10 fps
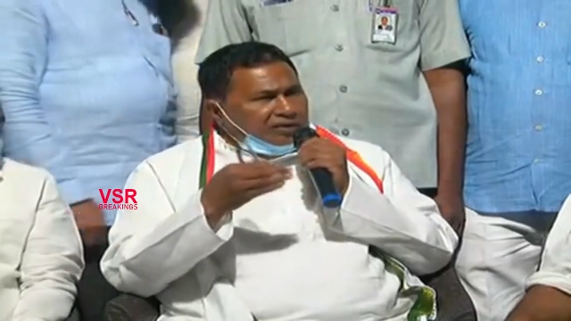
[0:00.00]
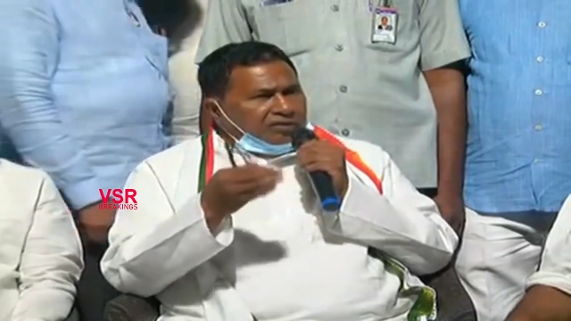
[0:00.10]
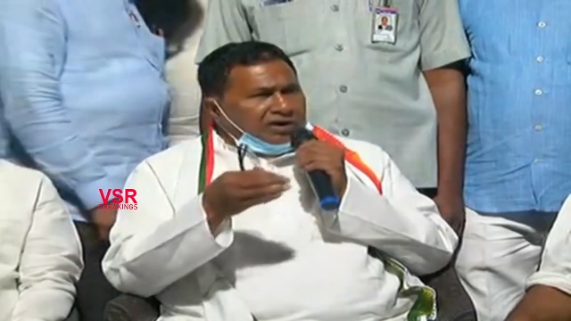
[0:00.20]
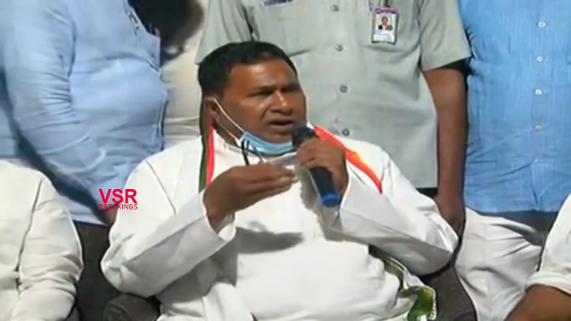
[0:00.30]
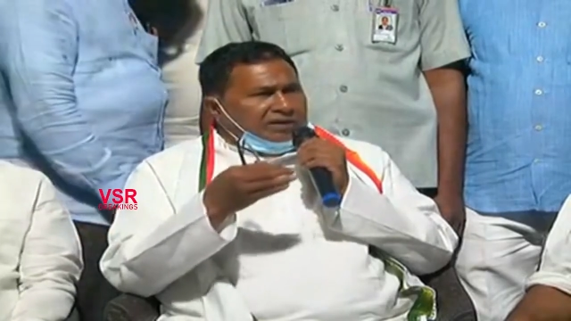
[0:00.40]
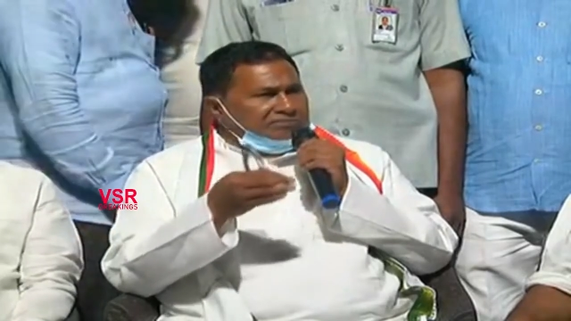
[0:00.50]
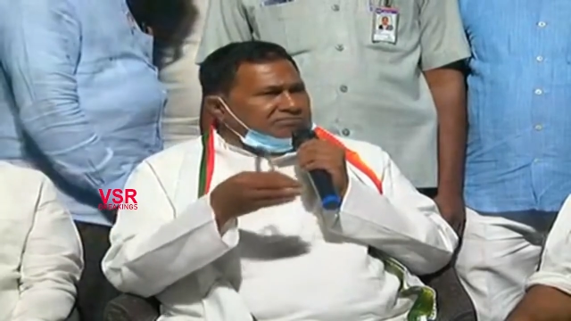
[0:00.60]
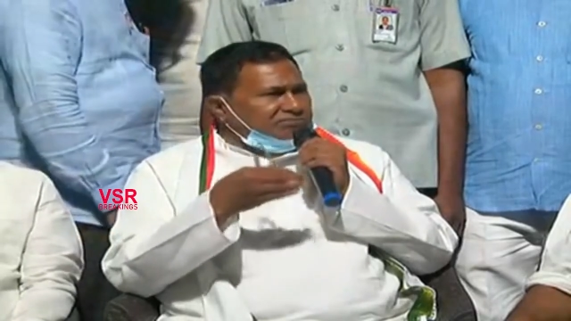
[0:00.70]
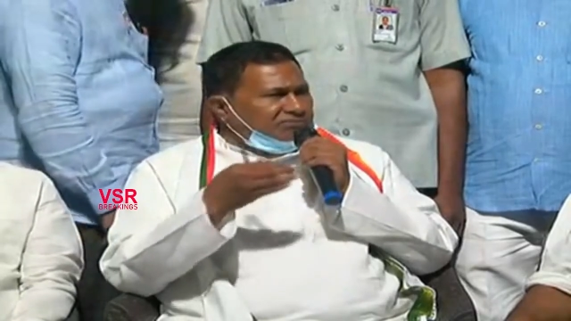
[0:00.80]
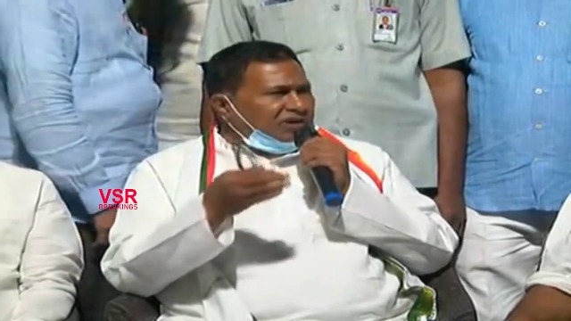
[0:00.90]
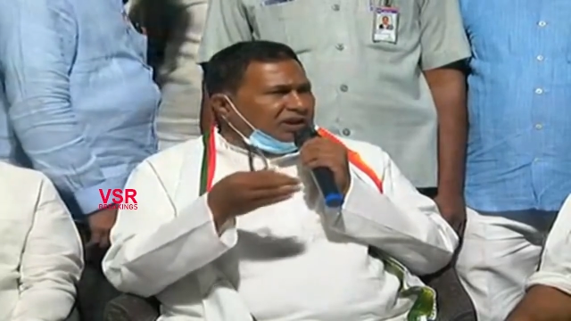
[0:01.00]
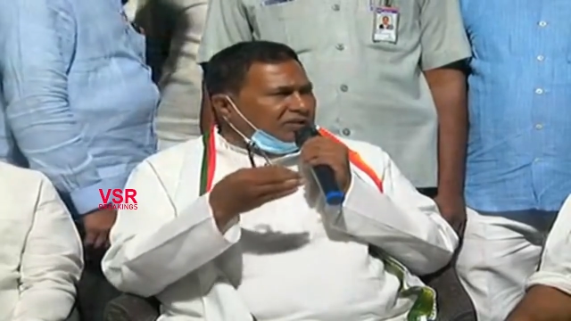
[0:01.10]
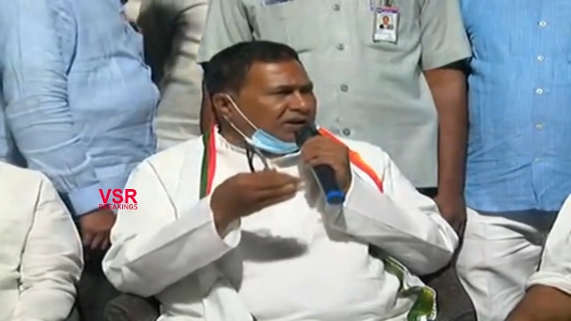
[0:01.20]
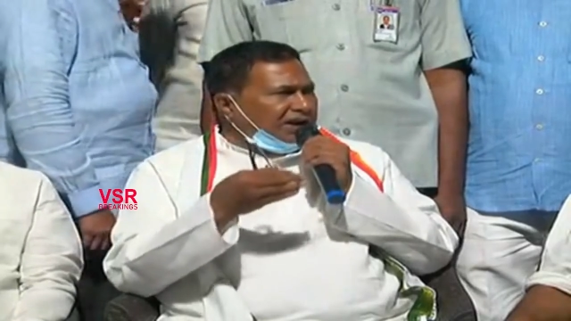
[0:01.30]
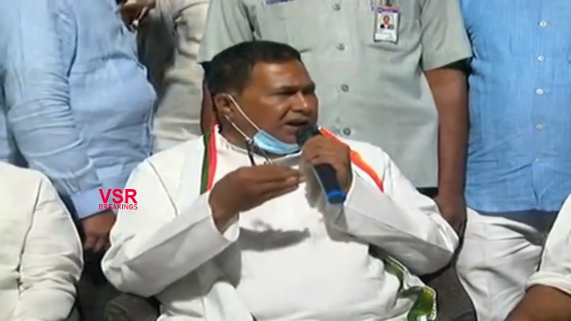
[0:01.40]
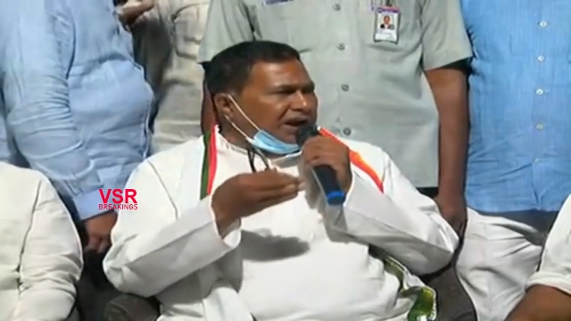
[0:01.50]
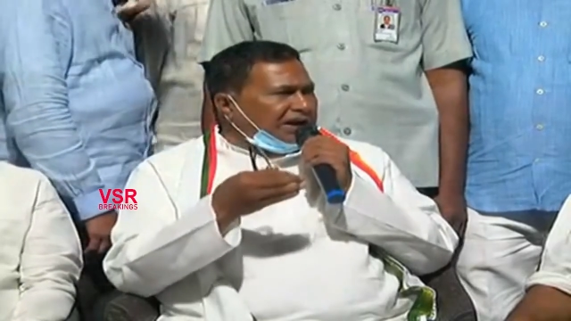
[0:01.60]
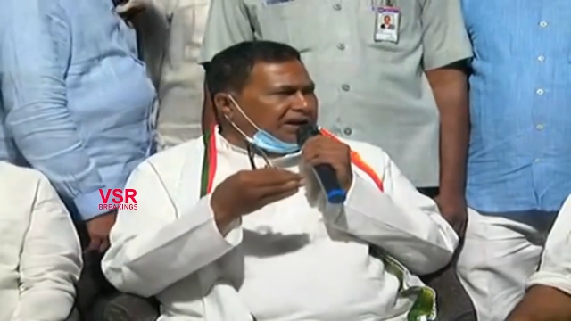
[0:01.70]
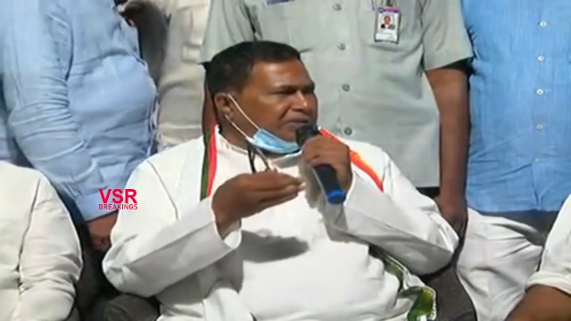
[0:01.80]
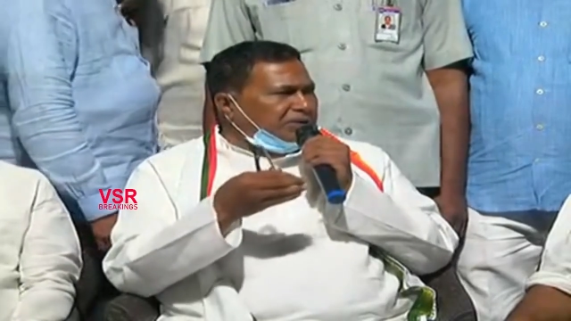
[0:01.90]
ఎక్కువగా వాళ్ళ వాళ్ళ
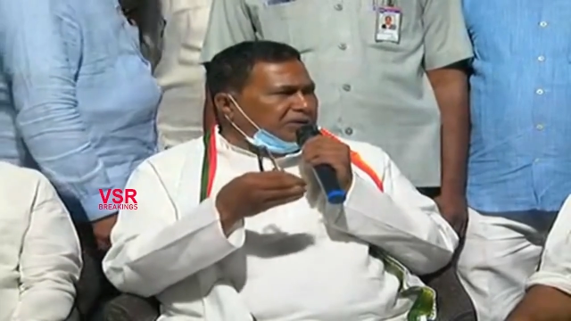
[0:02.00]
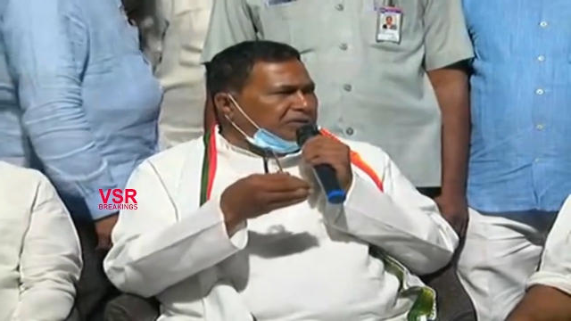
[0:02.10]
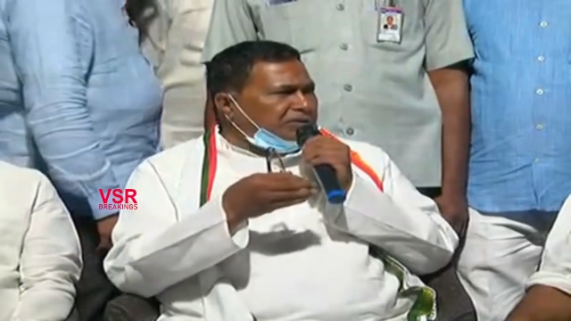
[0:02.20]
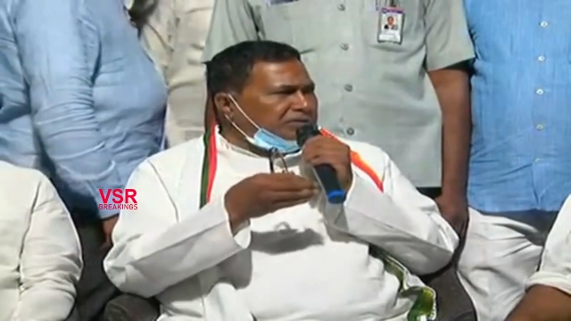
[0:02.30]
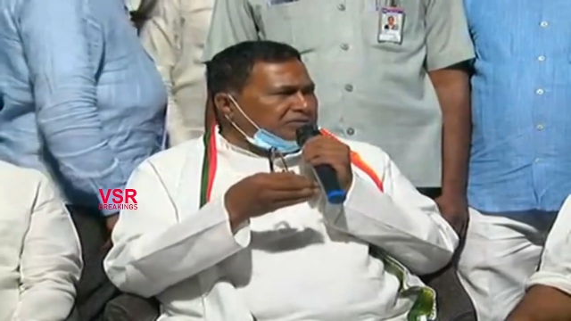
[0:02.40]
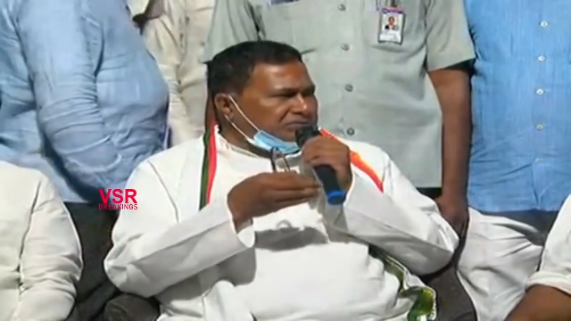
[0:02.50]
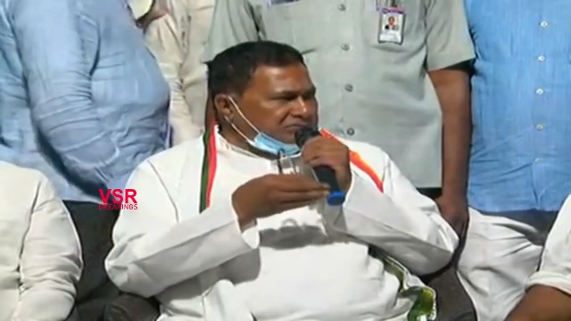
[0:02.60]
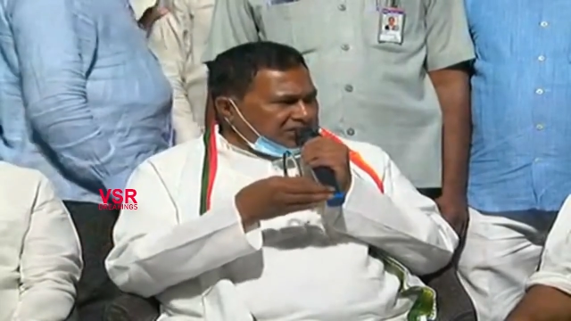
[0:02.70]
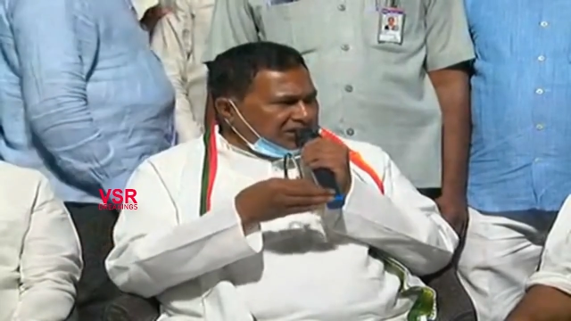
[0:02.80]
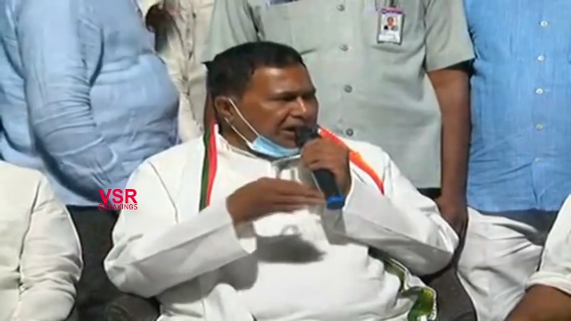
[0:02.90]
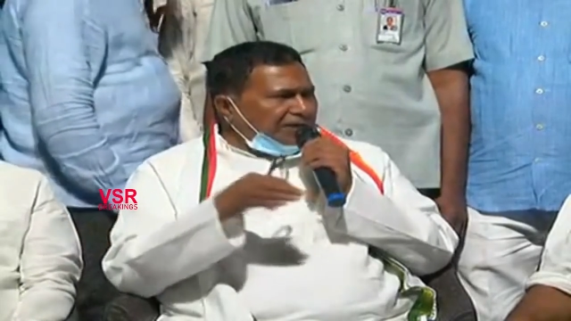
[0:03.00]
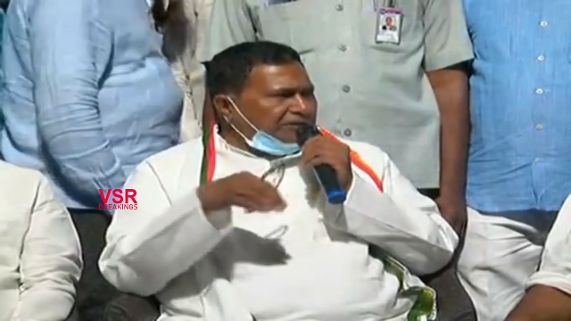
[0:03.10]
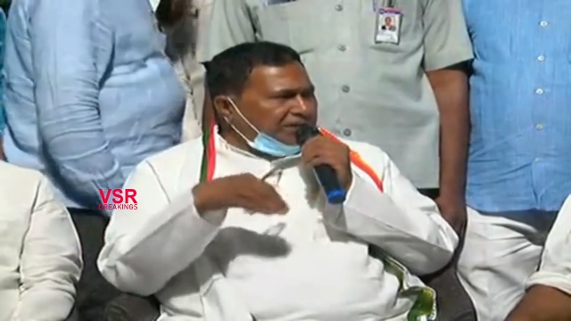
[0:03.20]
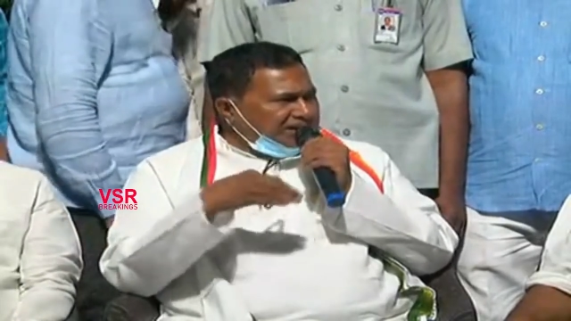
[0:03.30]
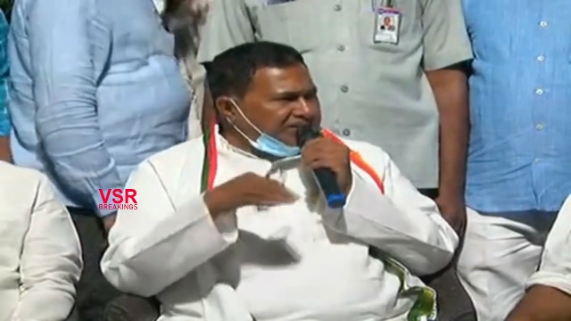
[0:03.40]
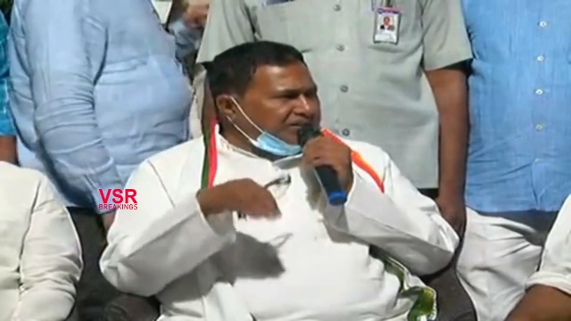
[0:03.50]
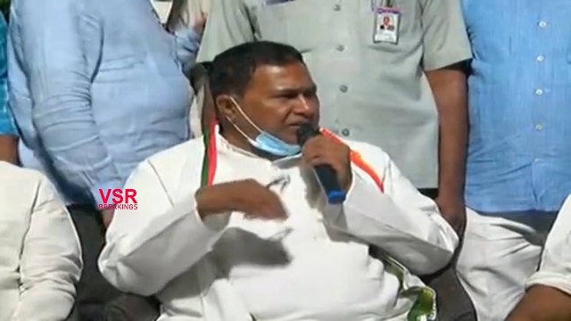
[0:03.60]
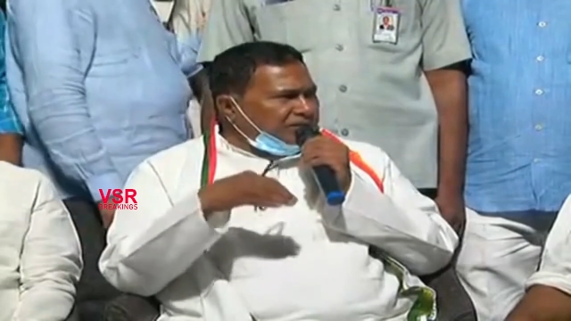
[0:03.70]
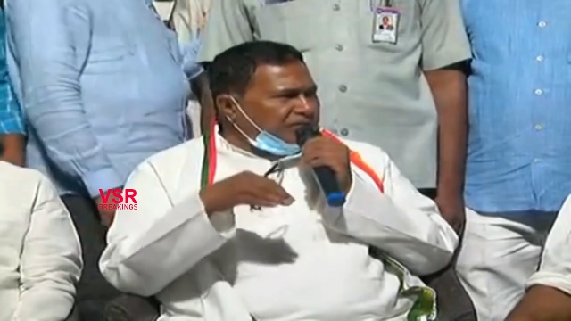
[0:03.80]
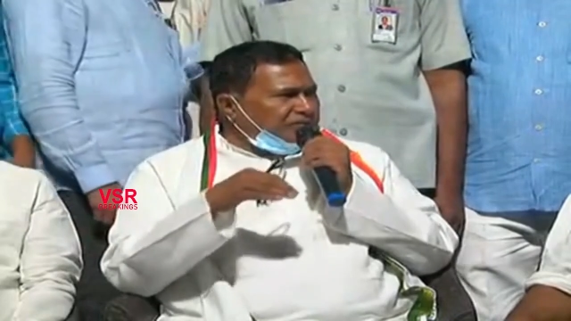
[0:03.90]
కార్యక్రమాల్లో ఆ
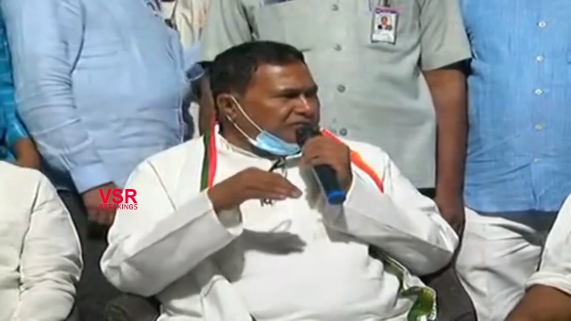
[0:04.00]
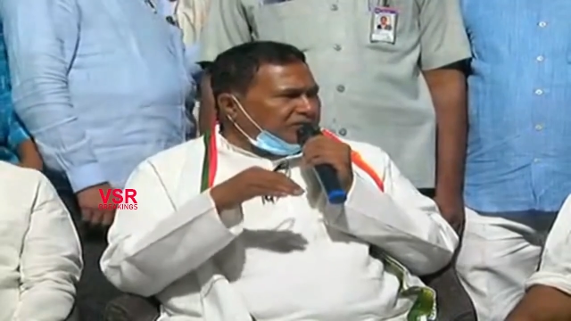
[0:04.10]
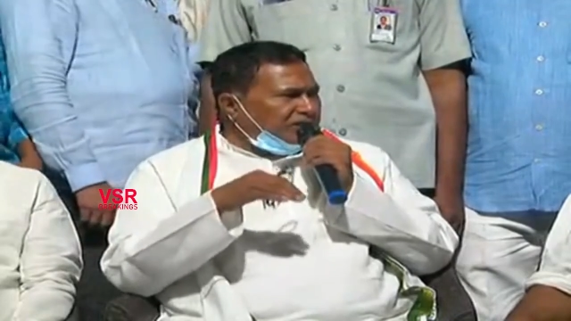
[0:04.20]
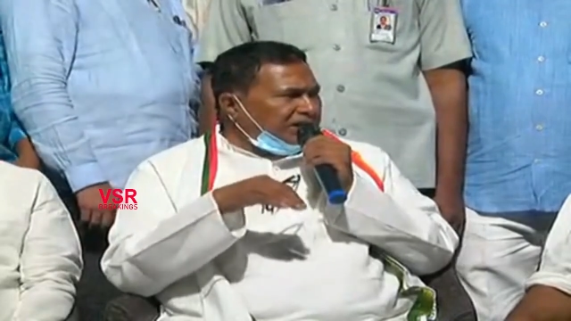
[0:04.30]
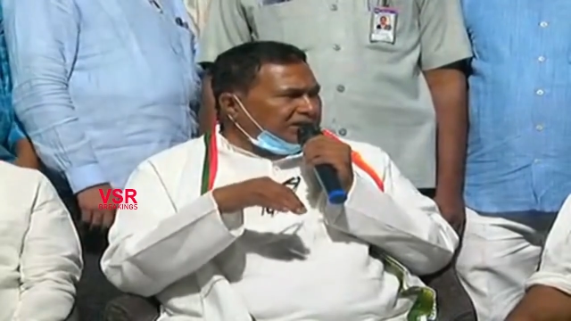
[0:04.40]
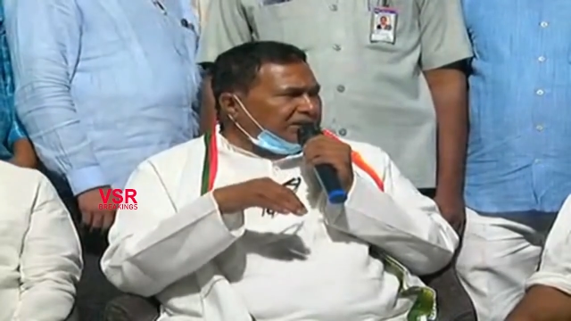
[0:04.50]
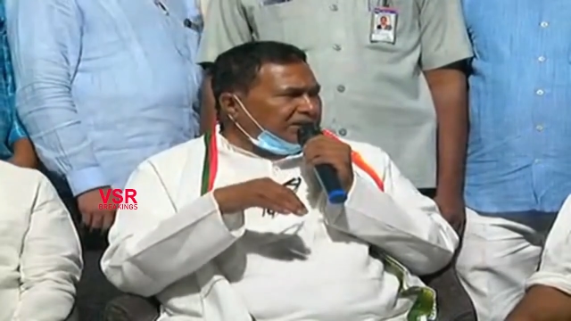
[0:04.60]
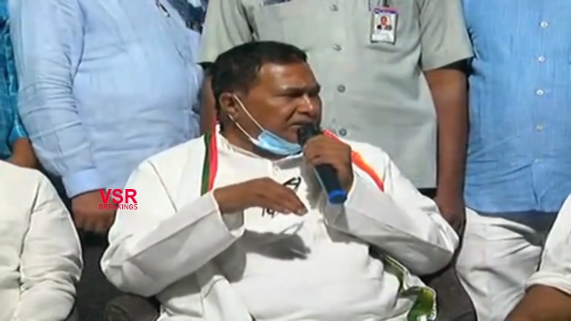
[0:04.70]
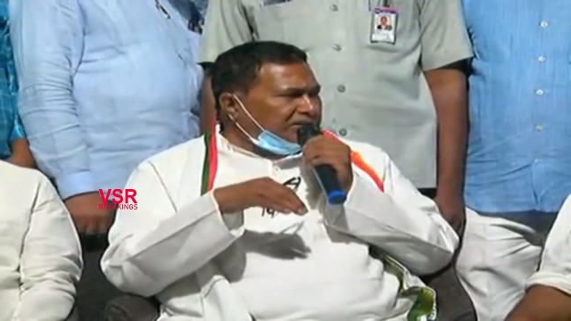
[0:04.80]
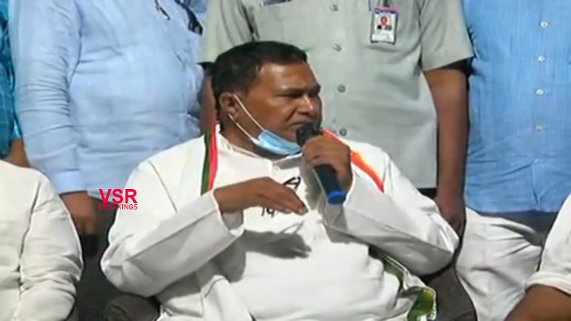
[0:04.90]
విలేజ్లో వాళ్ళంతా